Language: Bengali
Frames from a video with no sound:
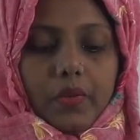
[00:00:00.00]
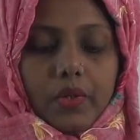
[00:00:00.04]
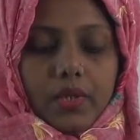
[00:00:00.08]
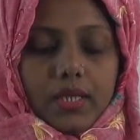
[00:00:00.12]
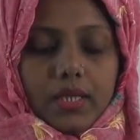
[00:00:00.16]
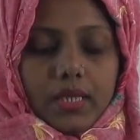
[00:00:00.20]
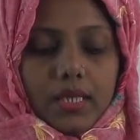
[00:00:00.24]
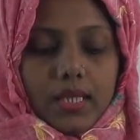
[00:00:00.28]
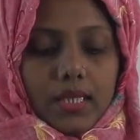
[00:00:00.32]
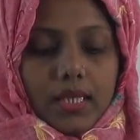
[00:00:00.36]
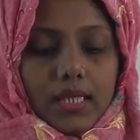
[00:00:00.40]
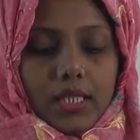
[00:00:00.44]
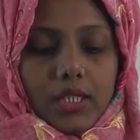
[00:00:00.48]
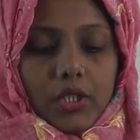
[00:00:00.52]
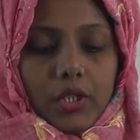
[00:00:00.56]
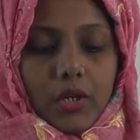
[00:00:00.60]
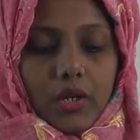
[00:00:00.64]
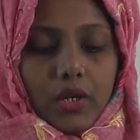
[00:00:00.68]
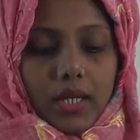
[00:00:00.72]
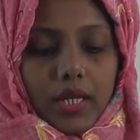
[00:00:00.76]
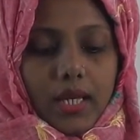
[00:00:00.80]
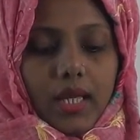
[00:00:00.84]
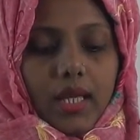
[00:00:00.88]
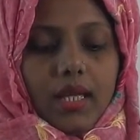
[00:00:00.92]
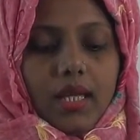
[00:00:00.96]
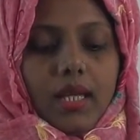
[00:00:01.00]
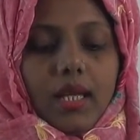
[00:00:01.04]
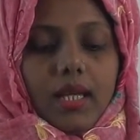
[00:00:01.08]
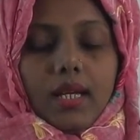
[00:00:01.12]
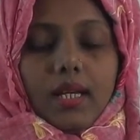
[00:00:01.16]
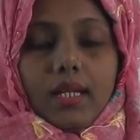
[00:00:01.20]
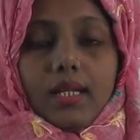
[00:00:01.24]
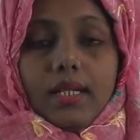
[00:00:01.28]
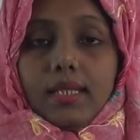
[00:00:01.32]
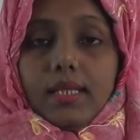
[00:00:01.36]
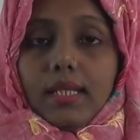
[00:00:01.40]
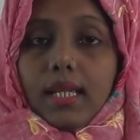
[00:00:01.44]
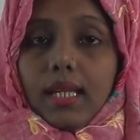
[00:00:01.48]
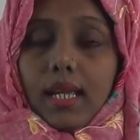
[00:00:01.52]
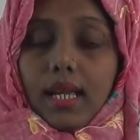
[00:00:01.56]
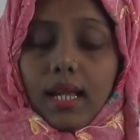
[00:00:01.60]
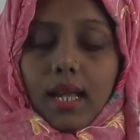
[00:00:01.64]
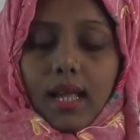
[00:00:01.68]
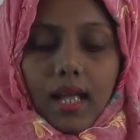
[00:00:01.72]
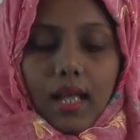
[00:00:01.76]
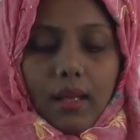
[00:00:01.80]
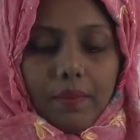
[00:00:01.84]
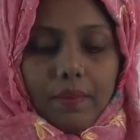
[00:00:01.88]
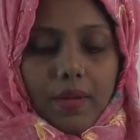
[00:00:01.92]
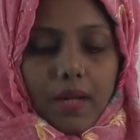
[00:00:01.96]
পরিস্থিতির সঙ্গে নিজেকে
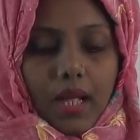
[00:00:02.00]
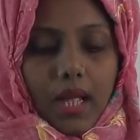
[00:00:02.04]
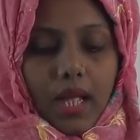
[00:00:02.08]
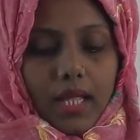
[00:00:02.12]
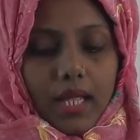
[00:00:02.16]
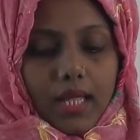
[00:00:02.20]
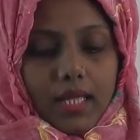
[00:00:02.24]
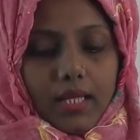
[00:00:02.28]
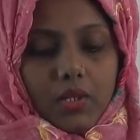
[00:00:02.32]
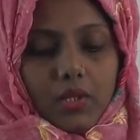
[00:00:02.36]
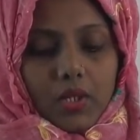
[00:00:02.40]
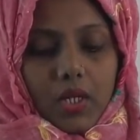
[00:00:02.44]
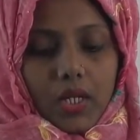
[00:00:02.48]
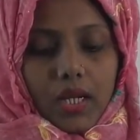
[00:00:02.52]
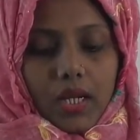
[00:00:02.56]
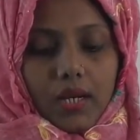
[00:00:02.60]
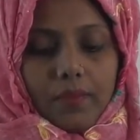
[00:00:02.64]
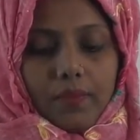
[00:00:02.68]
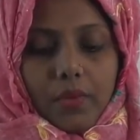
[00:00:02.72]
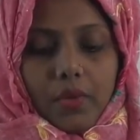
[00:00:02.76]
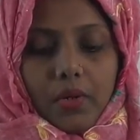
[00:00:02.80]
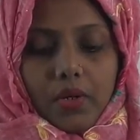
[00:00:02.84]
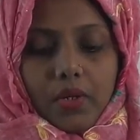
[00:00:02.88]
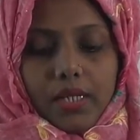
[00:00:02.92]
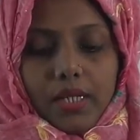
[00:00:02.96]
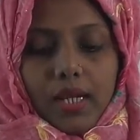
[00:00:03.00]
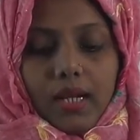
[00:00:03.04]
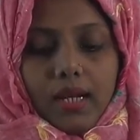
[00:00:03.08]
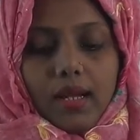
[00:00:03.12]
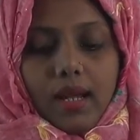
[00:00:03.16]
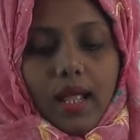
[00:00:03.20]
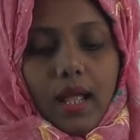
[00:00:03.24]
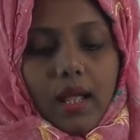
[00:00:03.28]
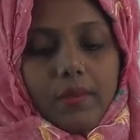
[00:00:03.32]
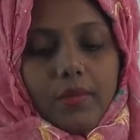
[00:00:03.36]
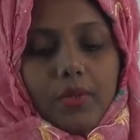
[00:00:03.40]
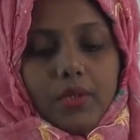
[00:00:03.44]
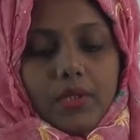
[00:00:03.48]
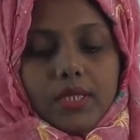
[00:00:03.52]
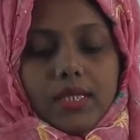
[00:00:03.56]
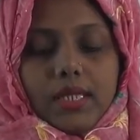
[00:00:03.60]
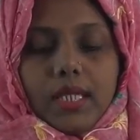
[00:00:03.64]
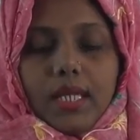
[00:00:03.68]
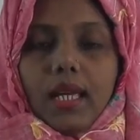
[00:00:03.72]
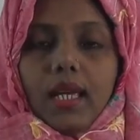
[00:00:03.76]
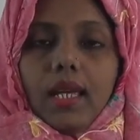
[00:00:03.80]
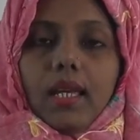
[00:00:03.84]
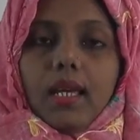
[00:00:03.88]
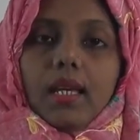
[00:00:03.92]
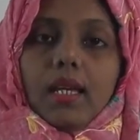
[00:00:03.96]
খাপ খাইয়ে চলার প্রক্রিয়ার নাম হচ্ছে